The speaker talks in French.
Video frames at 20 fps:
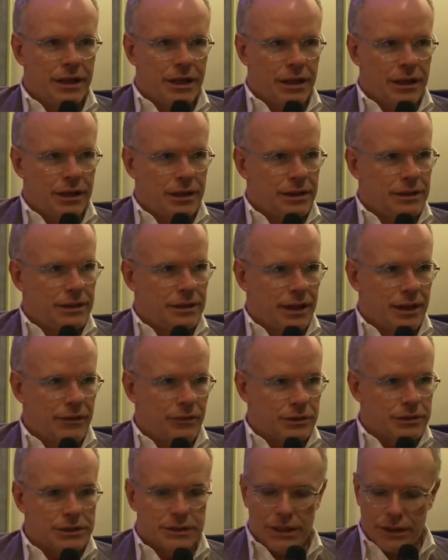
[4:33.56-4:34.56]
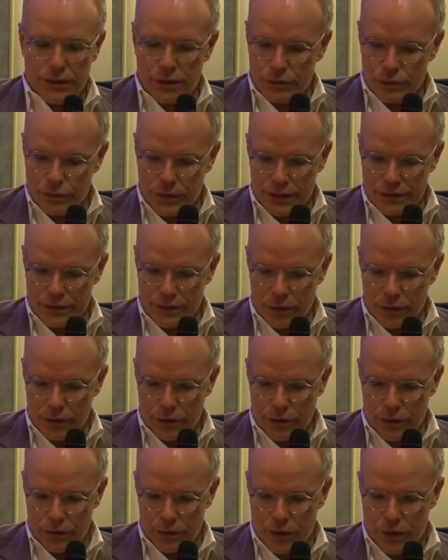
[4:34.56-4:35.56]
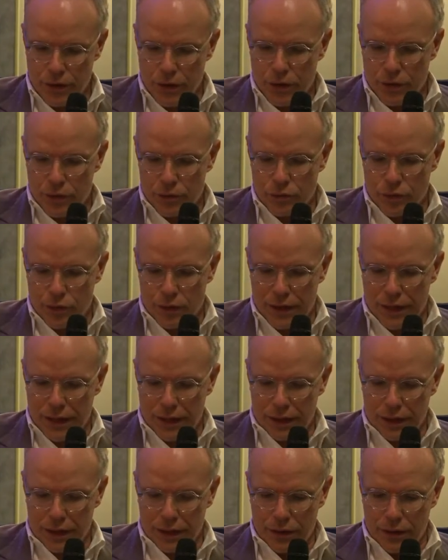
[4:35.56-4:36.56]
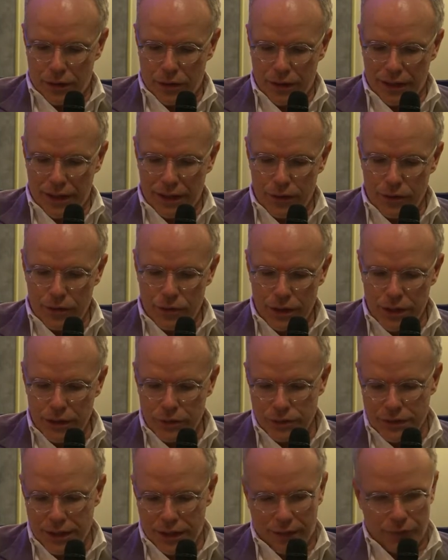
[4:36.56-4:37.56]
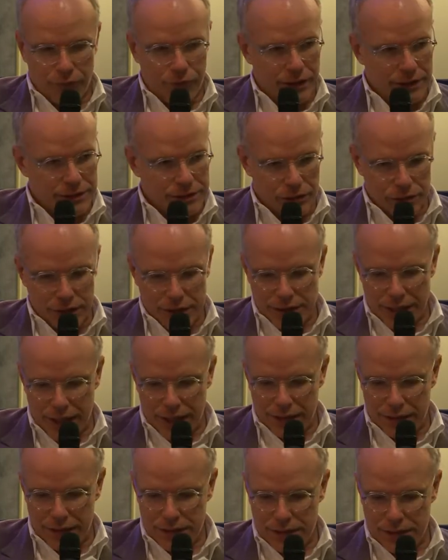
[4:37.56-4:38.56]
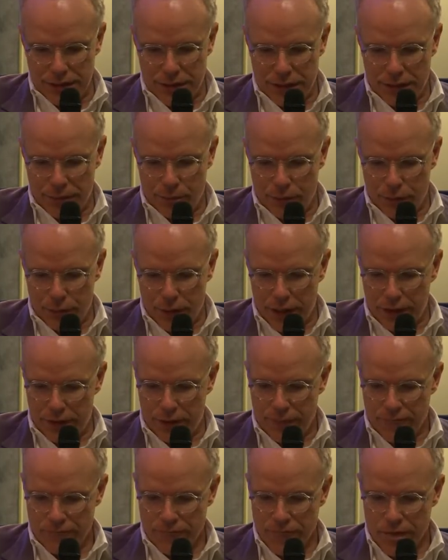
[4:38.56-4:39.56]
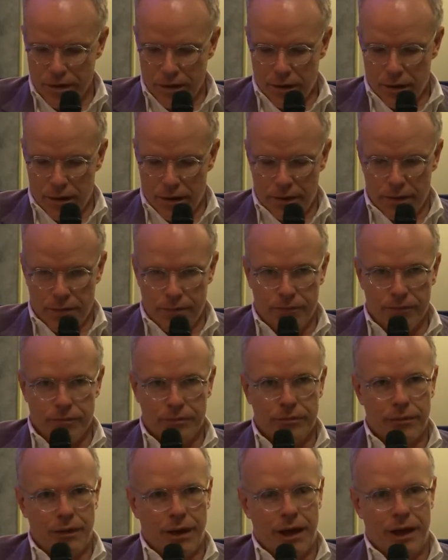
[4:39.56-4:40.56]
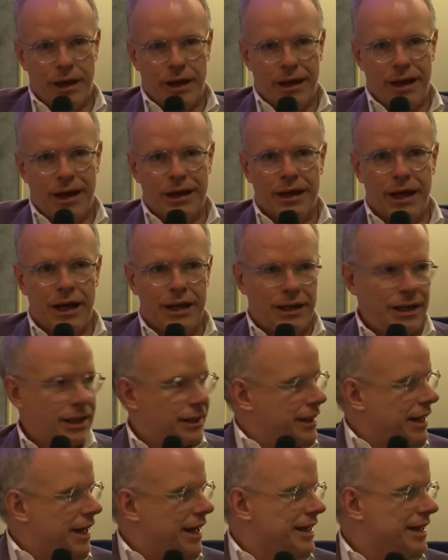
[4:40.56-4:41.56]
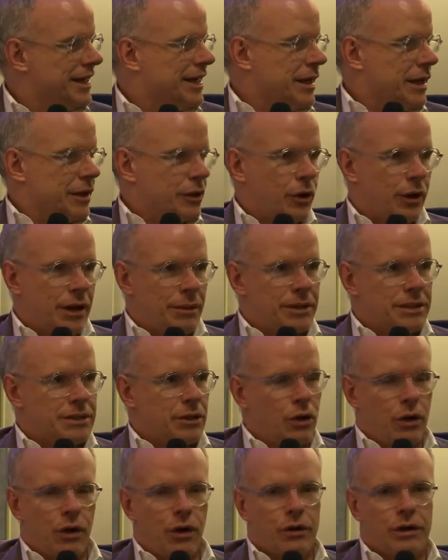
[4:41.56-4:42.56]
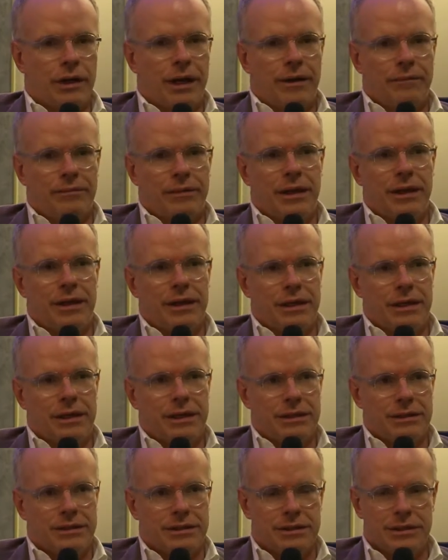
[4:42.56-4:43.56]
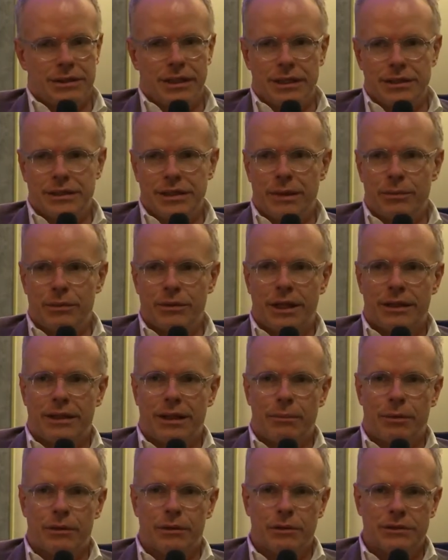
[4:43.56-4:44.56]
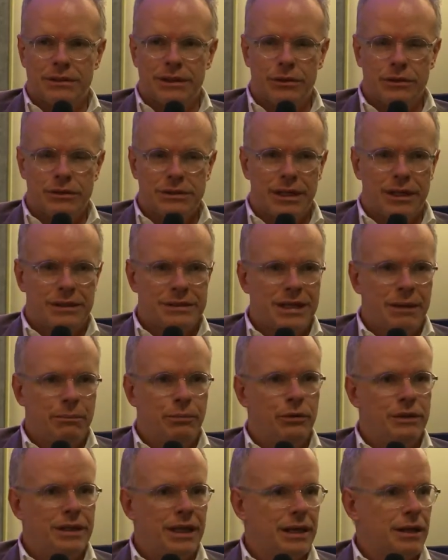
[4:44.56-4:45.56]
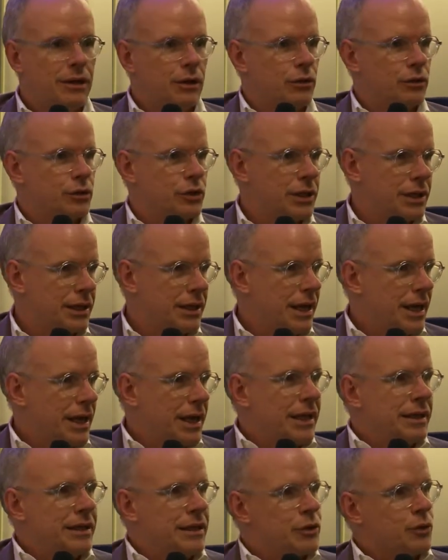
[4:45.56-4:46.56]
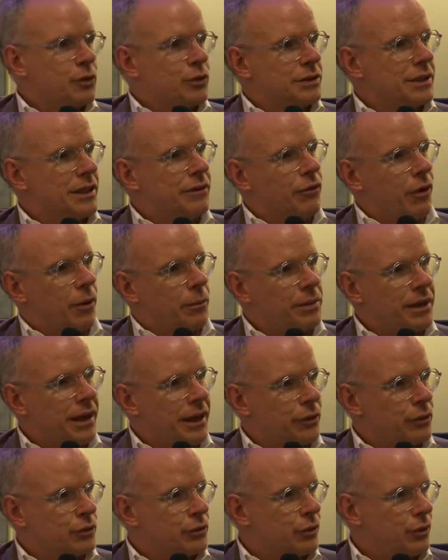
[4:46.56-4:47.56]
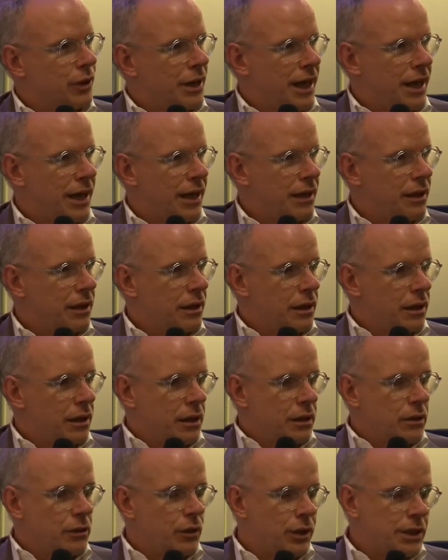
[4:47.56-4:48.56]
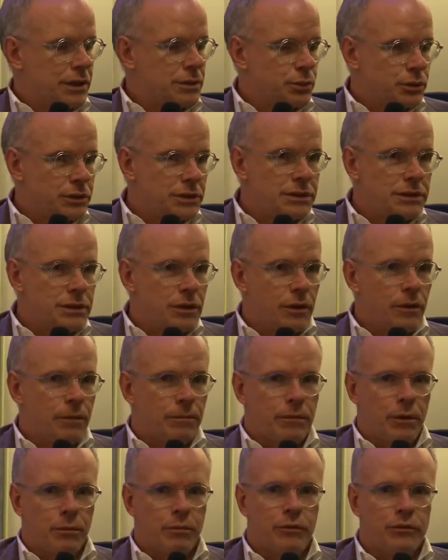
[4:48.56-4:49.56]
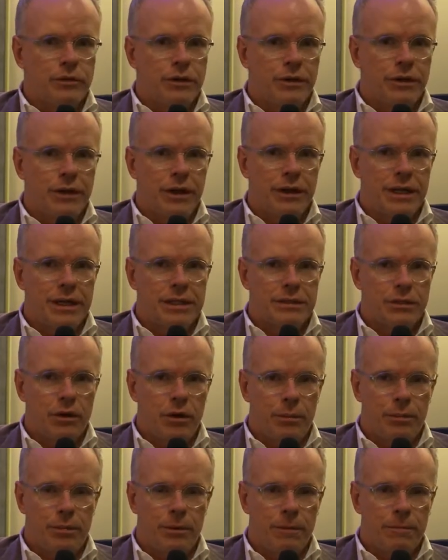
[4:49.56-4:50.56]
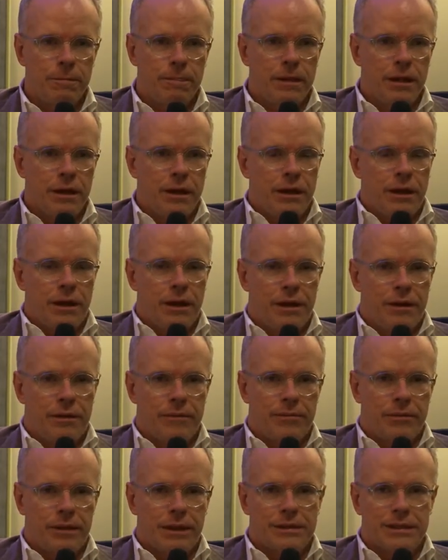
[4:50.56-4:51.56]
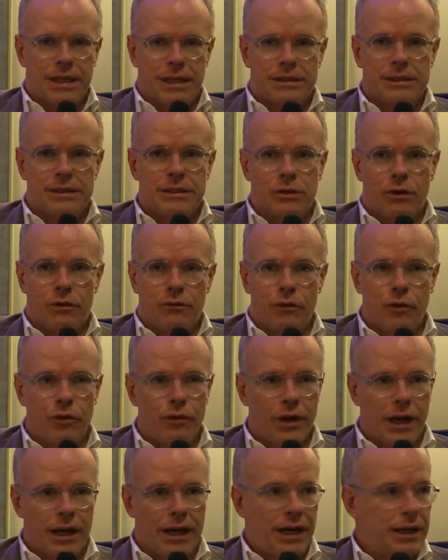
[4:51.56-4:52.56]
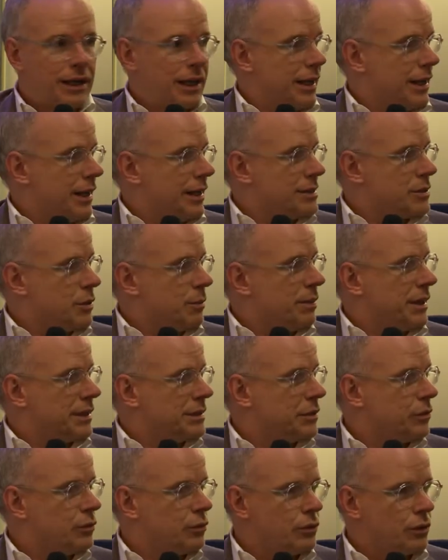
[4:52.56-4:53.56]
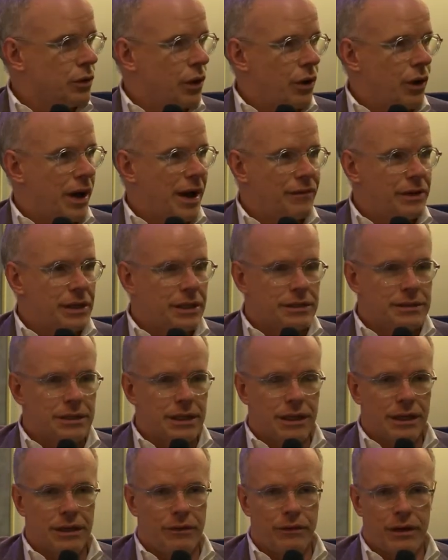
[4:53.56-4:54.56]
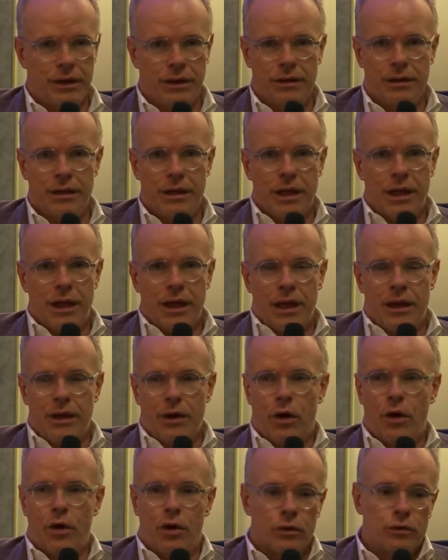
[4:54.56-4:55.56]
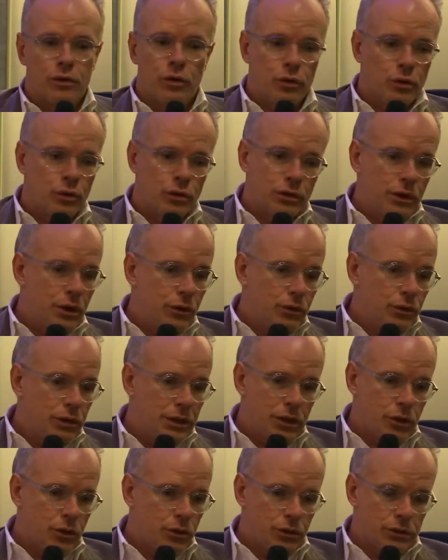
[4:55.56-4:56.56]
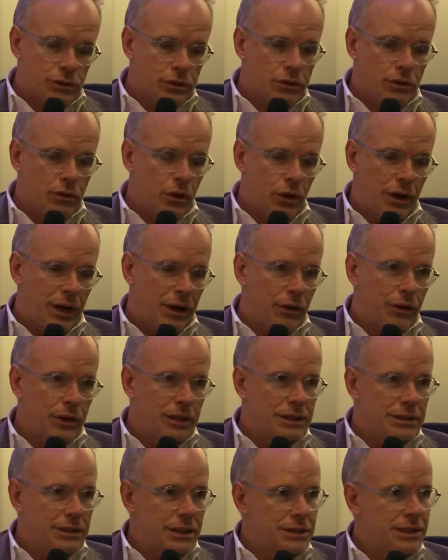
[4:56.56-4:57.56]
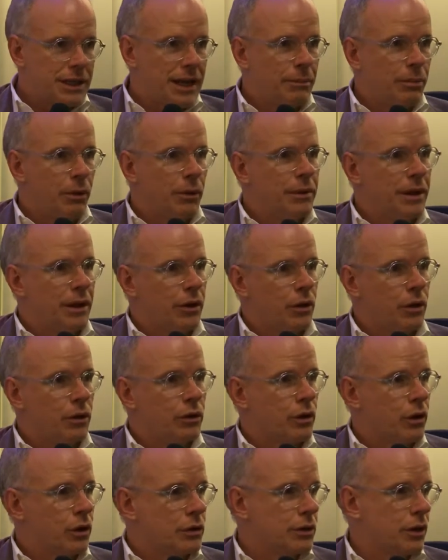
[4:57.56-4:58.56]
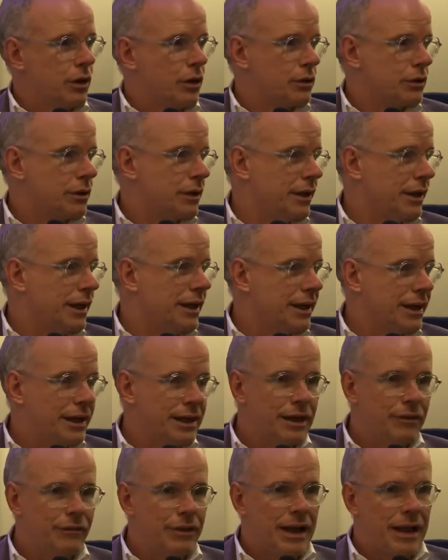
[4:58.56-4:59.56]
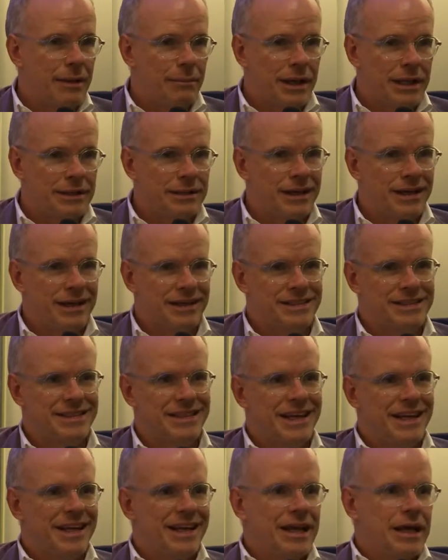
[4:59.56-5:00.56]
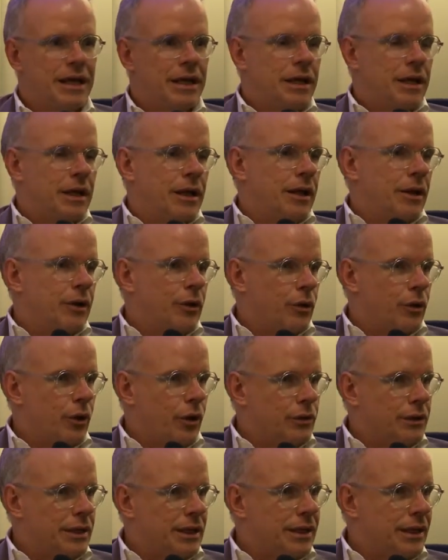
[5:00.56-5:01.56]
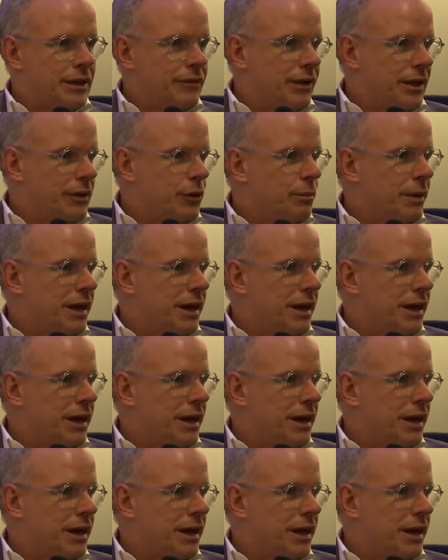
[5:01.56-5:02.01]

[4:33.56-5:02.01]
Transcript: euh, Evo de Douglas Gordon, où on a réuni d'une certaine façon des artistes et des poètes euh, à, Granada, dans la maison Lorca. Et, et ce, qui, est peut-être important, c'est que ça, peut déclencher des choses qui vont bien au-delà de l'exposition. Pour vous donner un exemple, euh, les artistes sont venus à Granada, ils ont passé du temps avec les écrivains. Et entre autres, une des choses qu'on a organisées, c'est la première rencontre entre Enrique Villamatas, le grand écrivain de